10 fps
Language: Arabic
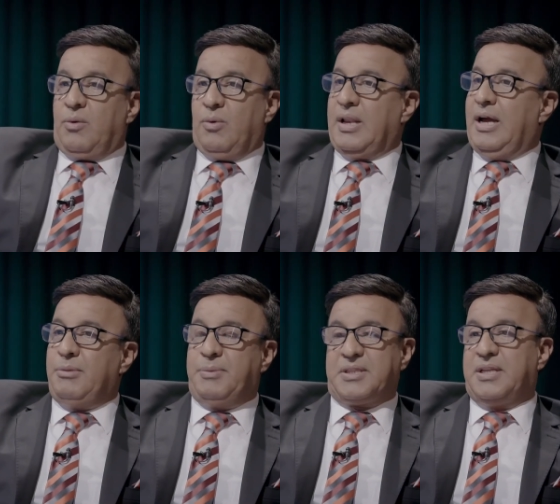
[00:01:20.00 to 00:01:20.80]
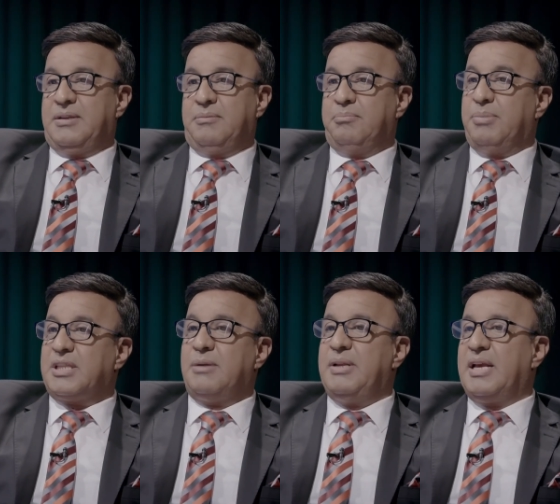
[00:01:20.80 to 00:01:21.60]
والله عمي بطل
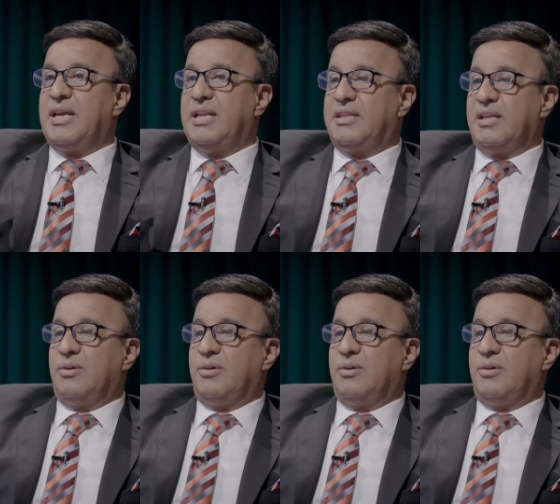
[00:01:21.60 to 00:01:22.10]
بطل بالاكل انت